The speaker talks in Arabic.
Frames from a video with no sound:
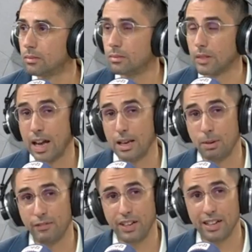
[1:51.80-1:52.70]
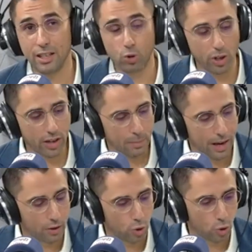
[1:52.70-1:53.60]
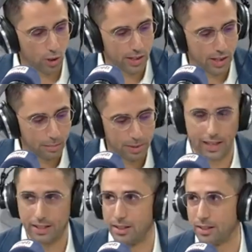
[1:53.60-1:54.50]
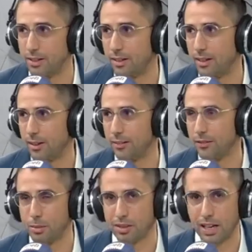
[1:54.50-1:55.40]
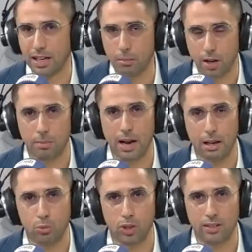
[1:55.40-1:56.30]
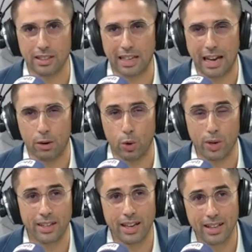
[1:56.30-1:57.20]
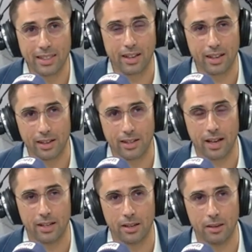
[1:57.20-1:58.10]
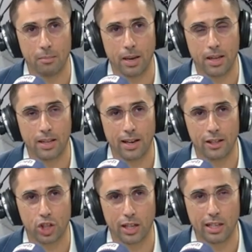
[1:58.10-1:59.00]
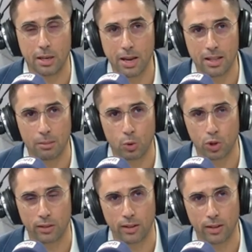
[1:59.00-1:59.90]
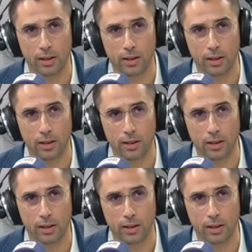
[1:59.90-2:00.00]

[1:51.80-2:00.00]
هل بالفعل لا تدر ربحا دكتور اسلام يعني آه، فيما يتعلق بارباح المضادات الحيويه وان كانت آه، يعني آه، بهذا الشكل لماذا من وجهه نظرك؟